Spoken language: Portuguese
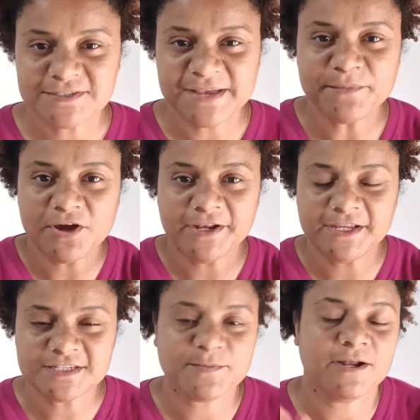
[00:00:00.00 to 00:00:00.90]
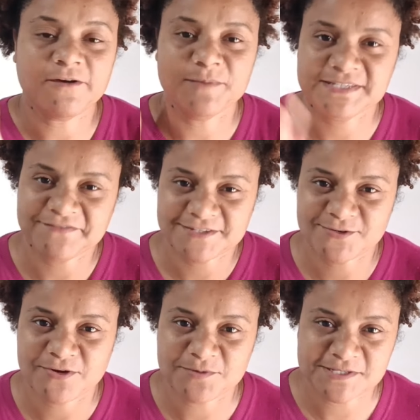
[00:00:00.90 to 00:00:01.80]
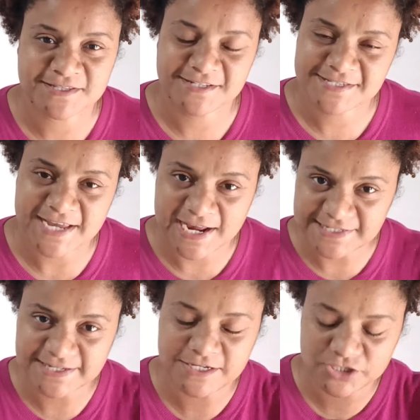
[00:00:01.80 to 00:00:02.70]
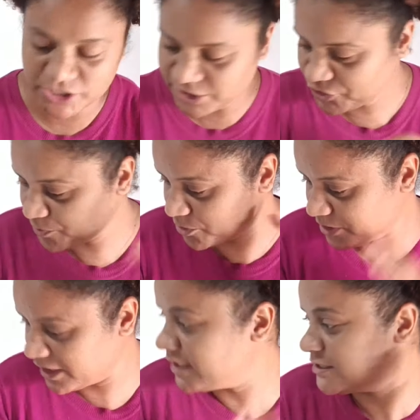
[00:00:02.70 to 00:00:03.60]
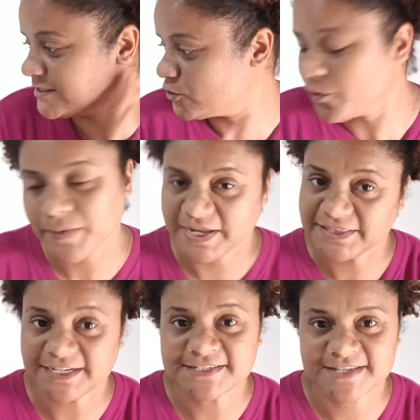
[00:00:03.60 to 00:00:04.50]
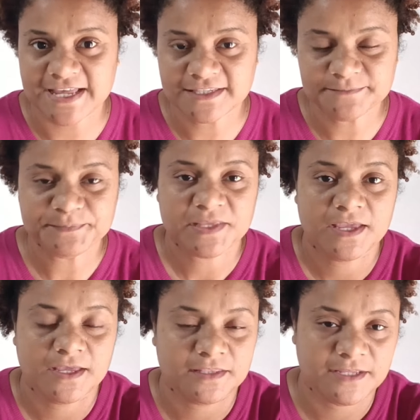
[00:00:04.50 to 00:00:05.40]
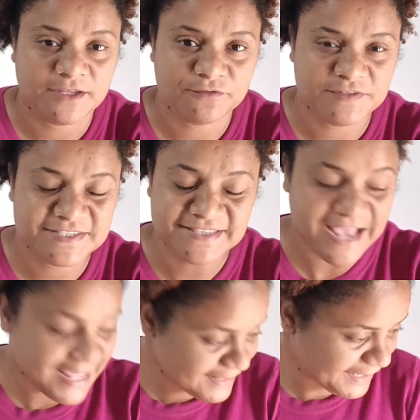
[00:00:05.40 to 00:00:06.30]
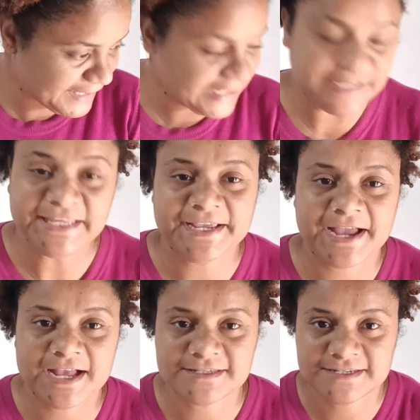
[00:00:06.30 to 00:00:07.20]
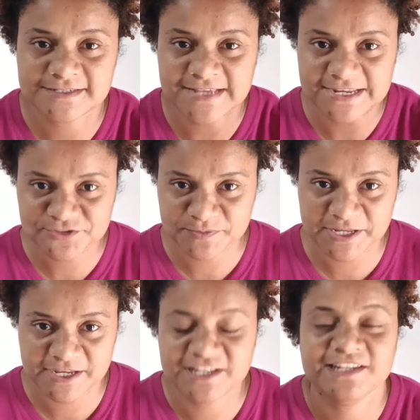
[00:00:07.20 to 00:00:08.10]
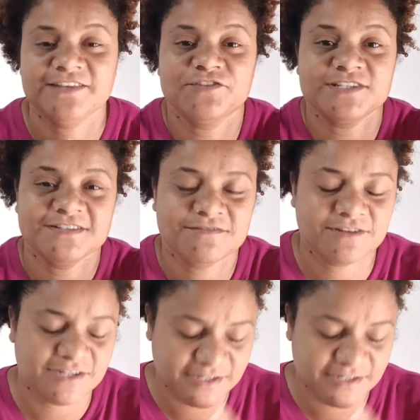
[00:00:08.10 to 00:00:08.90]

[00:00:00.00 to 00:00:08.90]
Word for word: amores, bora começar a fazer alguma coisa dentro dessa casa aqui, gente, porque já estou bem atrasada, né? Não fiz nada ainda aqui em casa, saí de manhã que nem vocês viram